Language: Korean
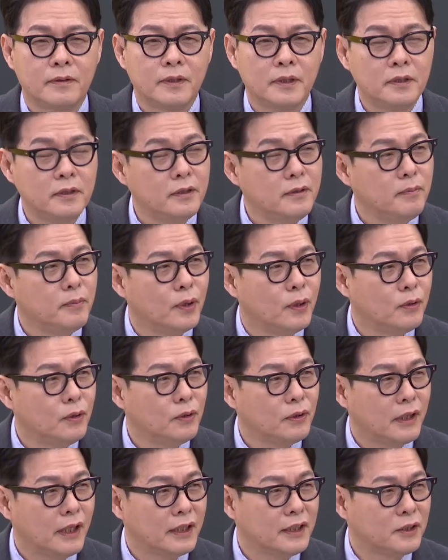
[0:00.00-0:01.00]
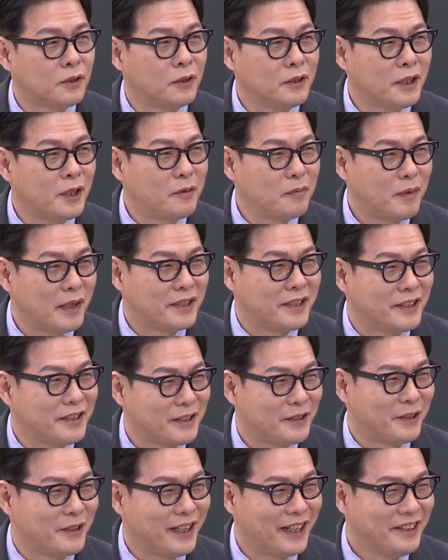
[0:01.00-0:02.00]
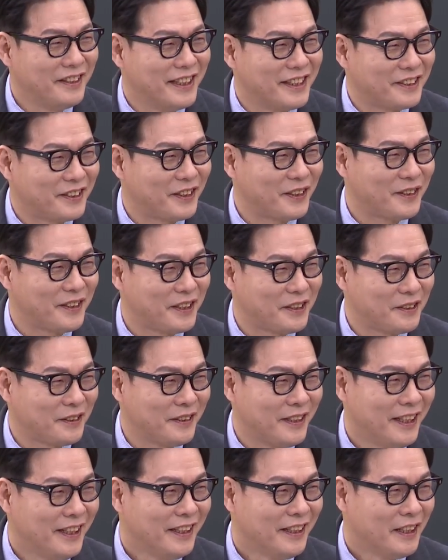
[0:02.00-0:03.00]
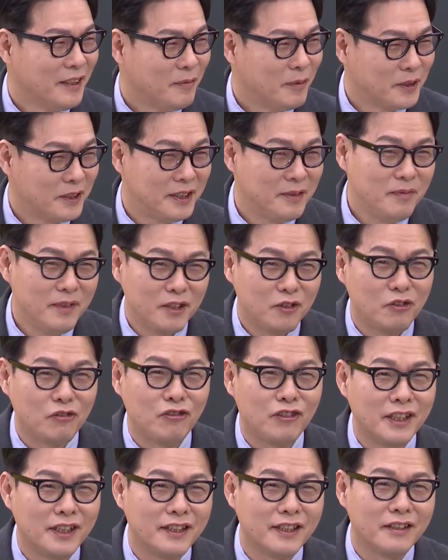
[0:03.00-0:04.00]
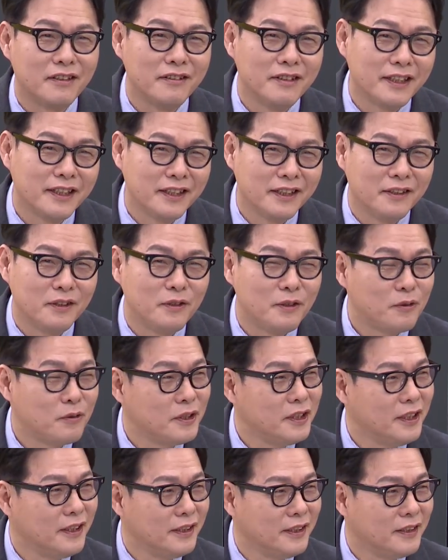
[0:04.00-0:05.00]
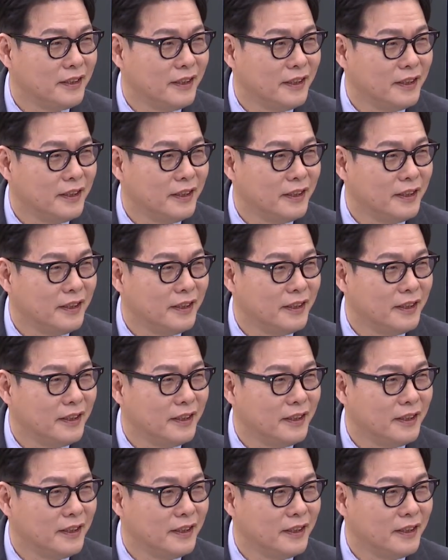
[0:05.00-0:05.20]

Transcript: 사실은 병원 가기 전에도 메시지 거의 안 냈어요. 그래서 뭐 침대 축구한다 네네. 이런 얘기들도 있고